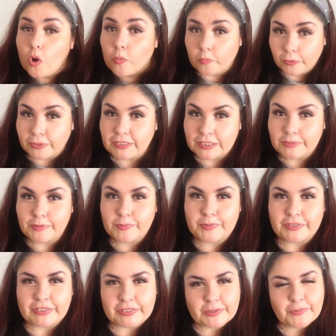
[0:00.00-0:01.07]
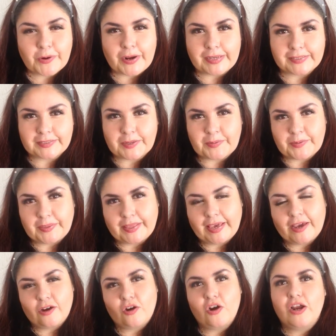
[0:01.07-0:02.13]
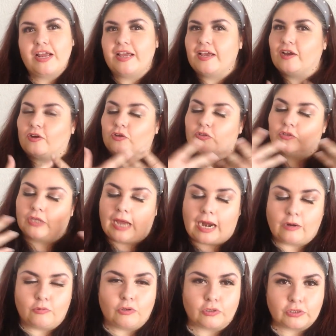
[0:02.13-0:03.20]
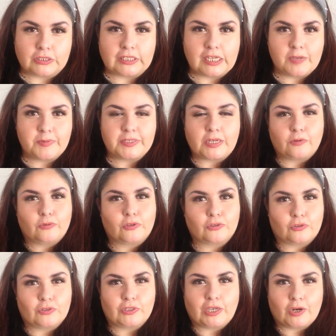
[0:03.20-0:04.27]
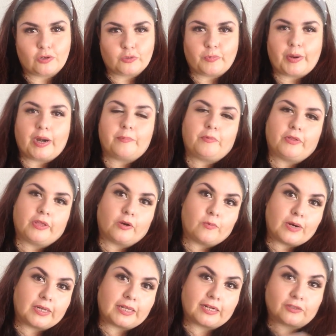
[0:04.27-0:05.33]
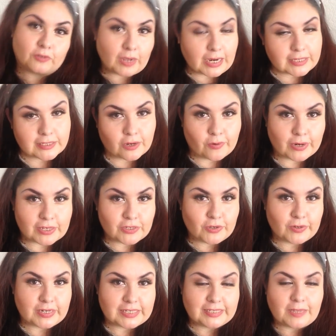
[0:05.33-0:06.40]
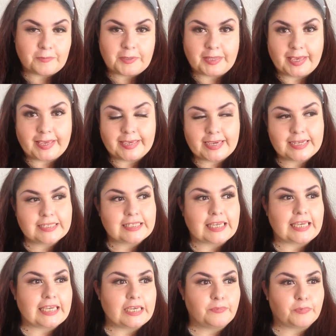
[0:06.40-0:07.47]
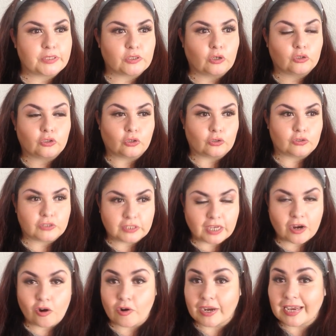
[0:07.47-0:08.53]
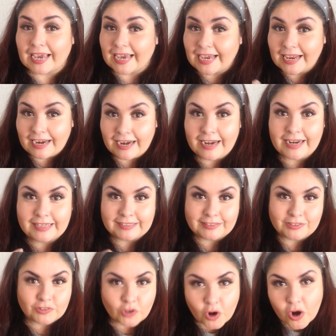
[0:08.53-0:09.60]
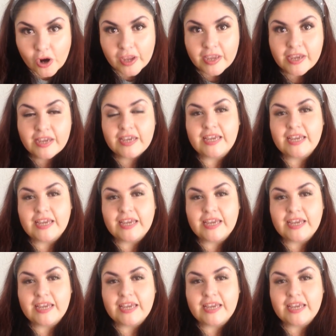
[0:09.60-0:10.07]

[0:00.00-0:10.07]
muchísimo, muchísimo este video con algunos tips y algunos consejos para poder guardar todas las decoraciones navideñas. Y pues otro consejo que les doy